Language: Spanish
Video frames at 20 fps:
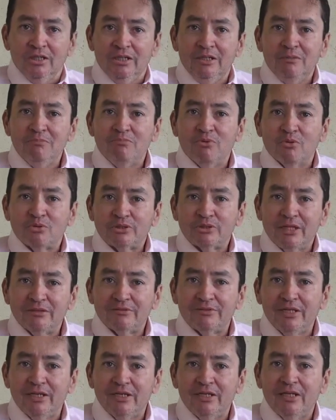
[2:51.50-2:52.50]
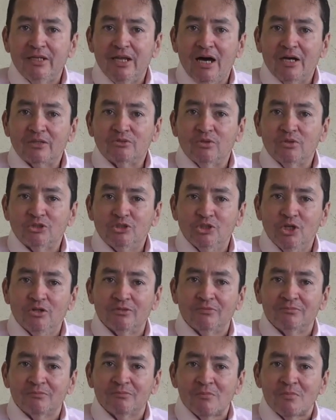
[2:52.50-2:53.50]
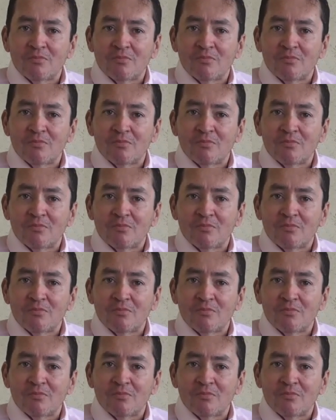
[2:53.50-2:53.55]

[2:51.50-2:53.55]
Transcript: Importante la actuación